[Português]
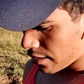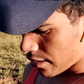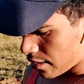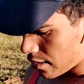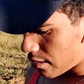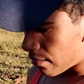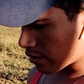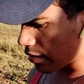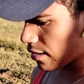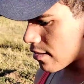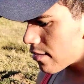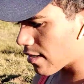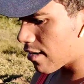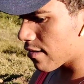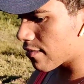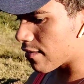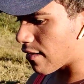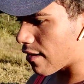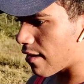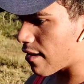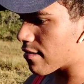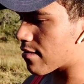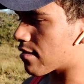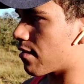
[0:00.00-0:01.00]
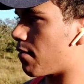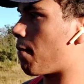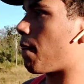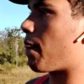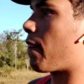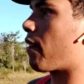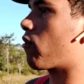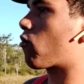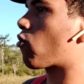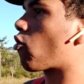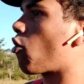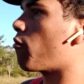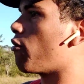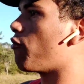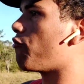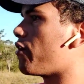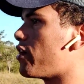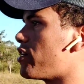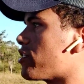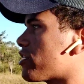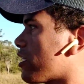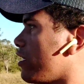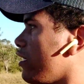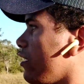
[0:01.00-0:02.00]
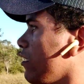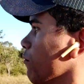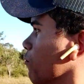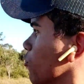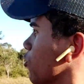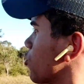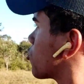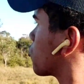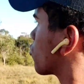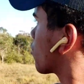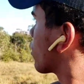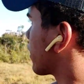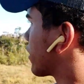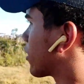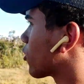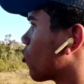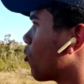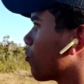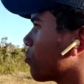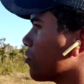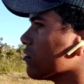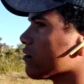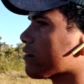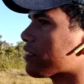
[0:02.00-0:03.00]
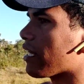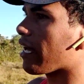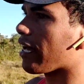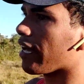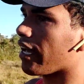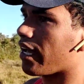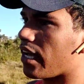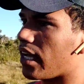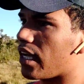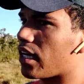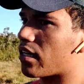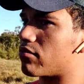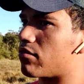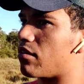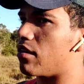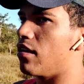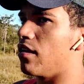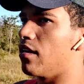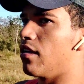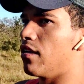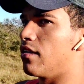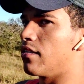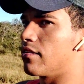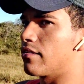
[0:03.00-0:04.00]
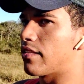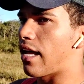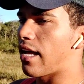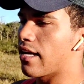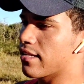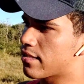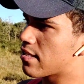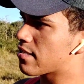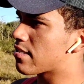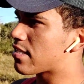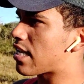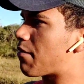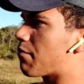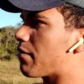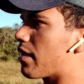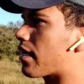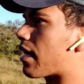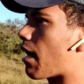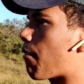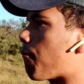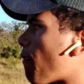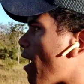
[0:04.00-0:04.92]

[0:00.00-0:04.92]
Eu tenho certeza, como eu vejo que muitos lugares estão tá comprando terreno, terreno você sabe, né? Que é